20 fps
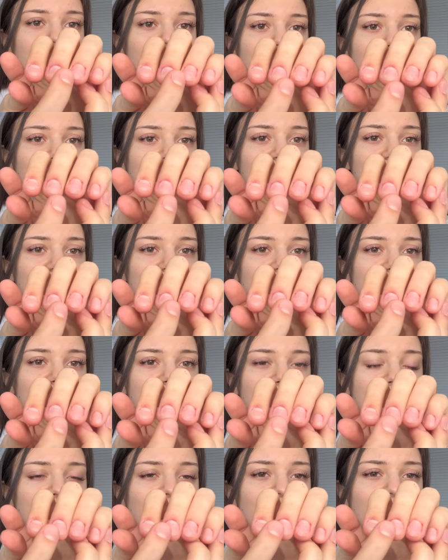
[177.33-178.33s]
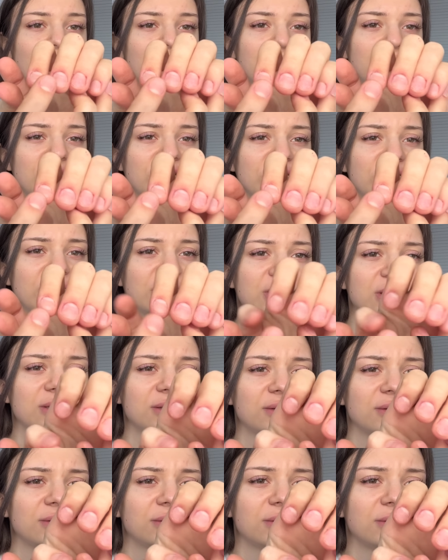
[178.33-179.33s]
три, четыре, пять,
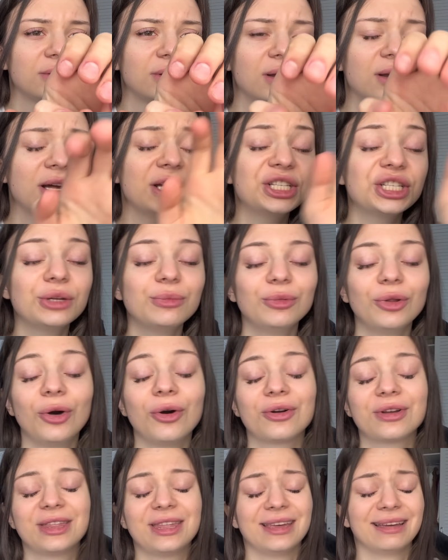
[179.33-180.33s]
шесть, на каждом ногте.